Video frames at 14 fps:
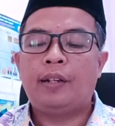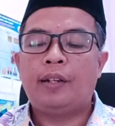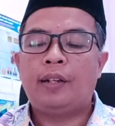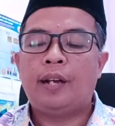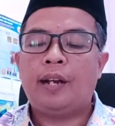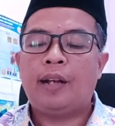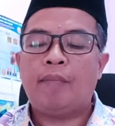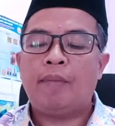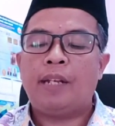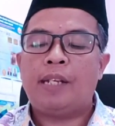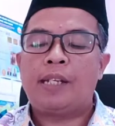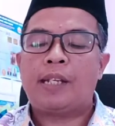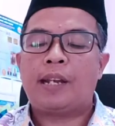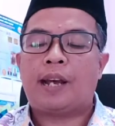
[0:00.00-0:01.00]
Di dalam
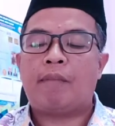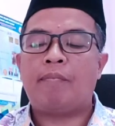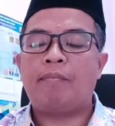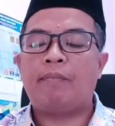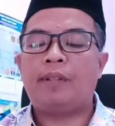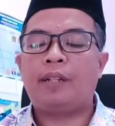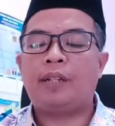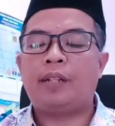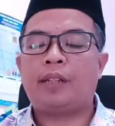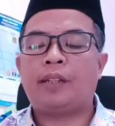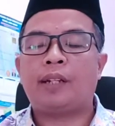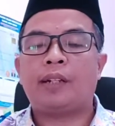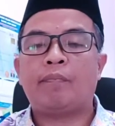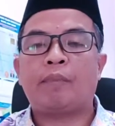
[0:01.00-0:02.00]
Islam,
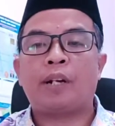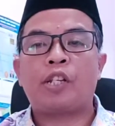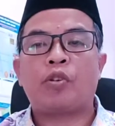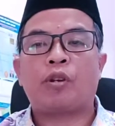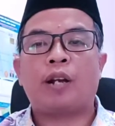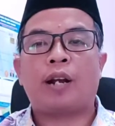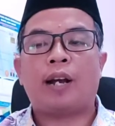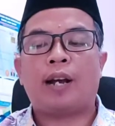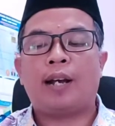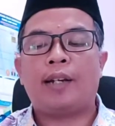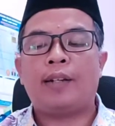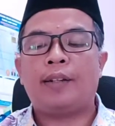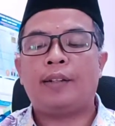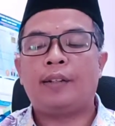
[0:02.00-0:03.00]
ikatan
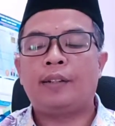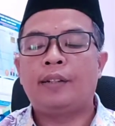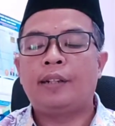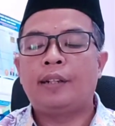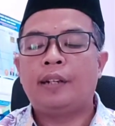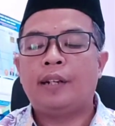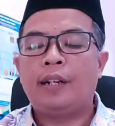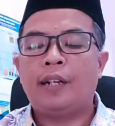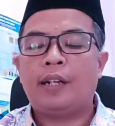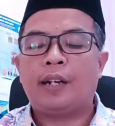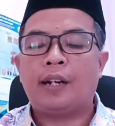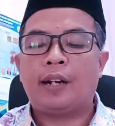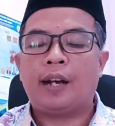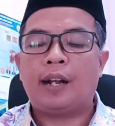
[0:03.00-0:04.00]
persaudaraan
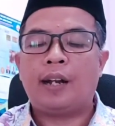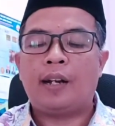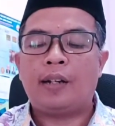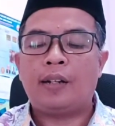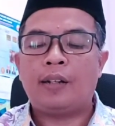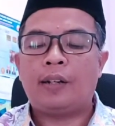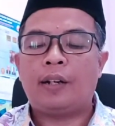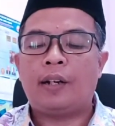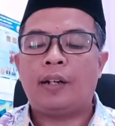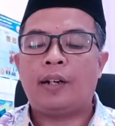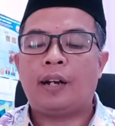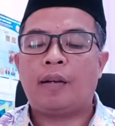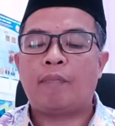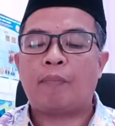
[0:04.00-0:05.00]
dikenal
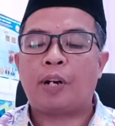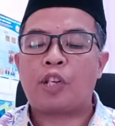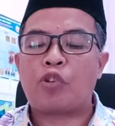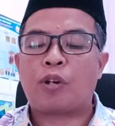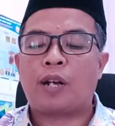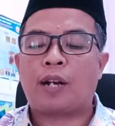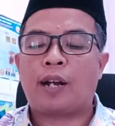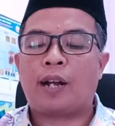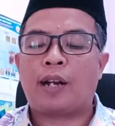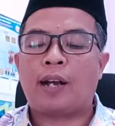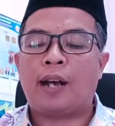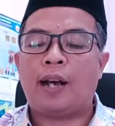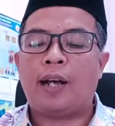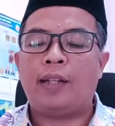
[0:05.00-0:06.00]
dengan
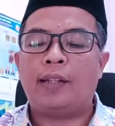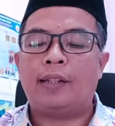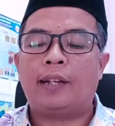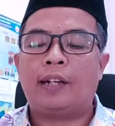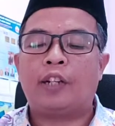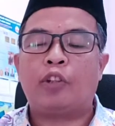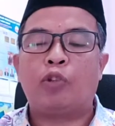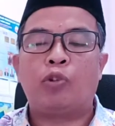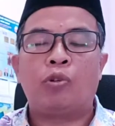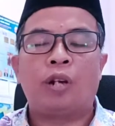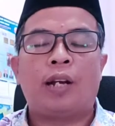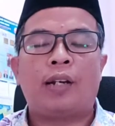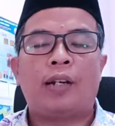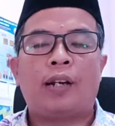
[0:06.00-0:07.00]
persaudaraan antar
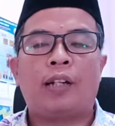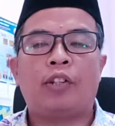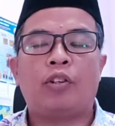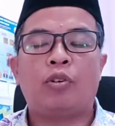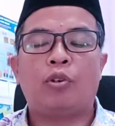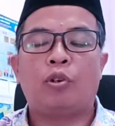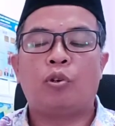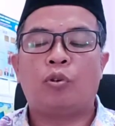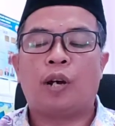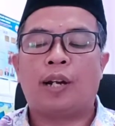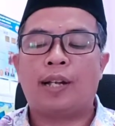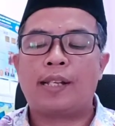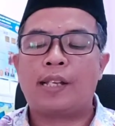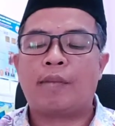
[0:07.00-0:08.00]
keturunan atau
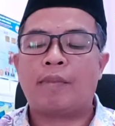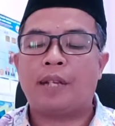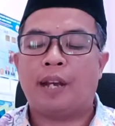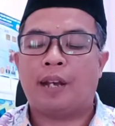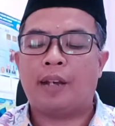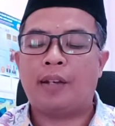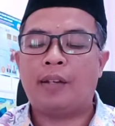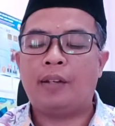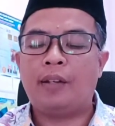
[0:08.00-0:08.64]
uhwah nasabiah